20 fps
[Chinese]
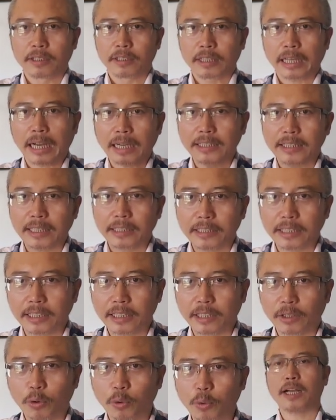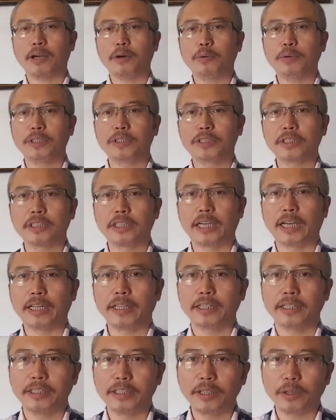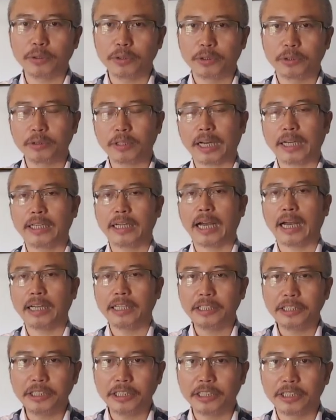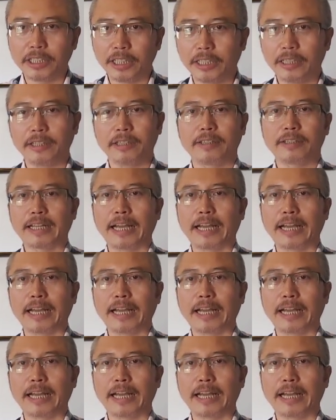他在这个开会之前要求大家一人